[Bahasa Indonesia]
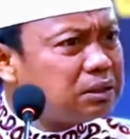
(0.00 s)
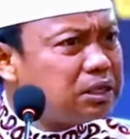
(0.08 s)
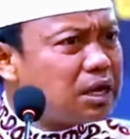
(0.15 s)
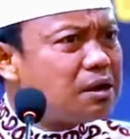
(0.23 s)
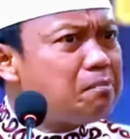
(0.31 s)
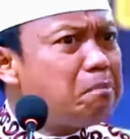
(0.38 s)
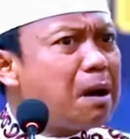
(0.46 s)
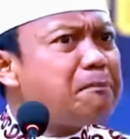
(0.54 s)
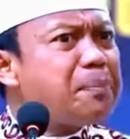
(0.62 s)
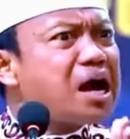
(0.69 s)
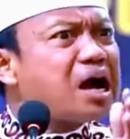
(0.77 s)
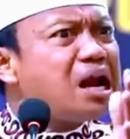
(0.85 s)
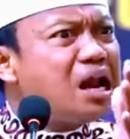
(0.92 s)
yang
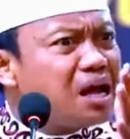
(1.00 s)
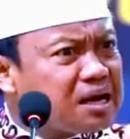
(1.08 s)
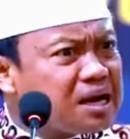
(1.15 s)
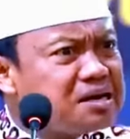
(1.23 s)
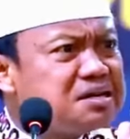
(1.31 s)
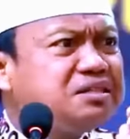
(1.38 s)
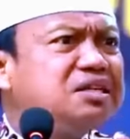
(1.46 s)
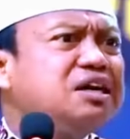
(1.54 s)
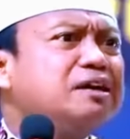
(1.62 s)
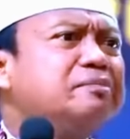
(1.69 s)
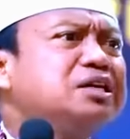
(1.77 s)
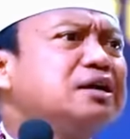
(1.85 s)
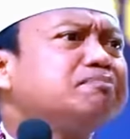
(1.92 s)
Bapak kalahkan
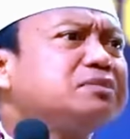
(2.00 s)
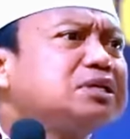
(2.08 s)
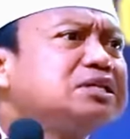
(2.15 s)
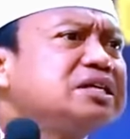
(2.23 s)
ketika mendaftar